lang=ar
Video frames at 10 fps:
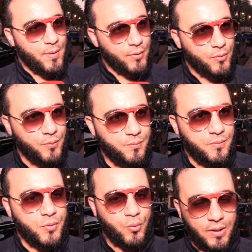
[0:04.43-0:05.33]
السلام عليكم
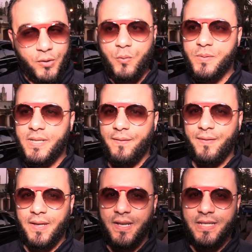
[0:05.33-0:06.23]
شكرا لكم بزاف
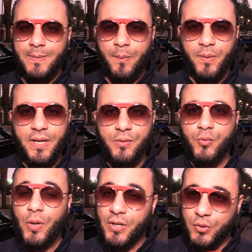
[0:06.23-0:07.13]
في قناه هيفا بريس
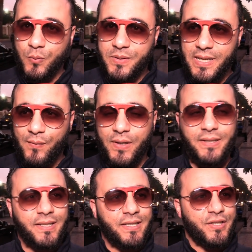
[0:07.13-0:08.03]
وتوحشكم بزاف
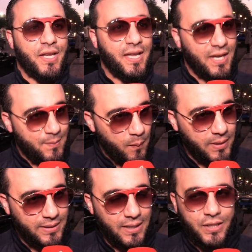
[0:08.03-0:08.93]
لانني شحال ما
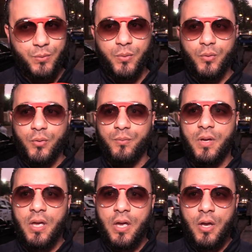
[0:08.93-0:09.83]
بقيت تلاقيت بكم
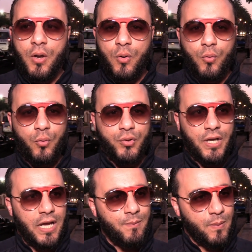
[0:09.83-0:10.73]

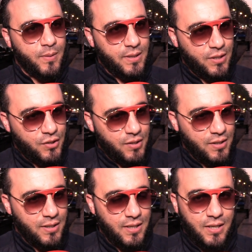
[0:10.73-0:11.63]
وشحال ما عملناش
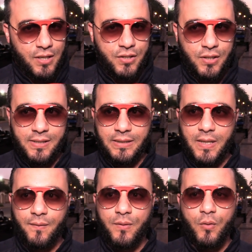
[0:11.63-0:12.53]
آه، شي لي
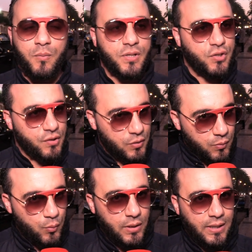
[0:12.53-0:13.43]
زانترفيو ما سجلناش
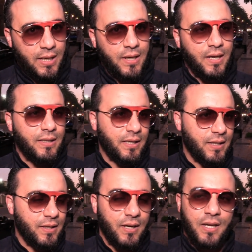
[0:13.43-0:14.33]
مجموعه الحلقات اللي
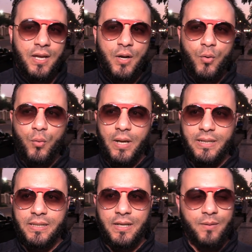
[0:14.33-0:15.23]
كنا
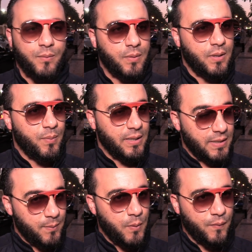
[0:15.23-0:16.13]
وعدنا آه،
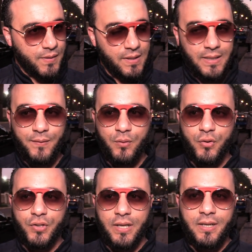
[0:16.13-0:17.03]
بعضنا بهم في سنه
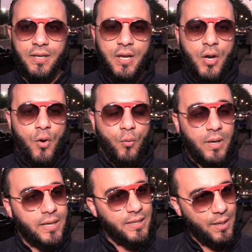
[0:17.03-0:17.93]
2020
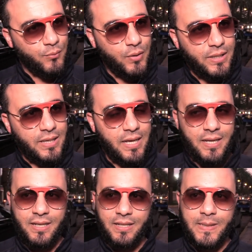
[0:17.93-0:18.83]
ولكن الحمد لله
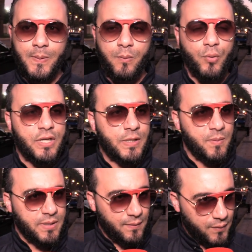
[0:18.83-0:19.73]
آه، دابا
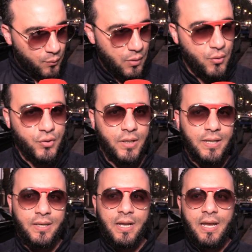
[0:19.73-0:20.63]
بمناسبه
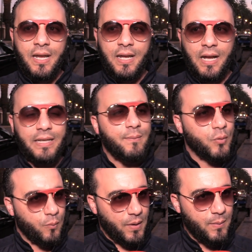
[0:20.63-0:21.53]
2021 غادي
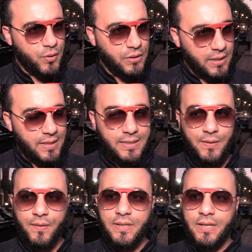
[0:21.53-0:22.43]
نبداو البرنامج اللي كنا
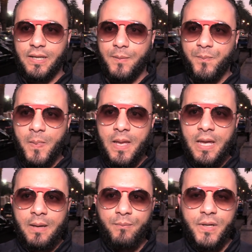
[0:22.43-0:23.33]
اتفقنا عليه
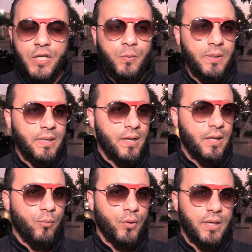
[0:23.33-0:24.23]
بالنسبه لهذا
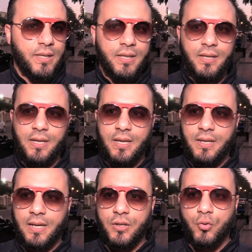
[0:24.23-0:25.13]
البوناني
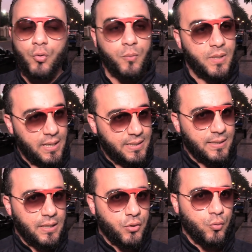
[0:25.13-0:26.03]
انا كنشكر بدايه
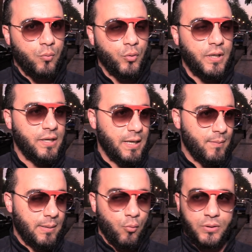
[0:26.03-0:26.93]
كنشكر مديري
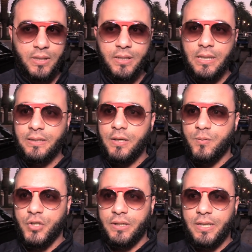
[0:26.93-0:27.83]
العام الامن الوطني لانني
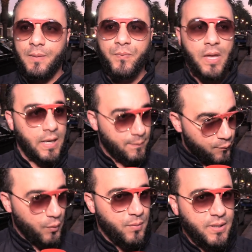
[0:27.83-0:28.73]
ما شاء الله انا
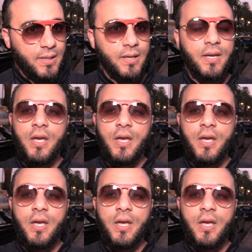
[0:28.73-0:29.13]
في محمديه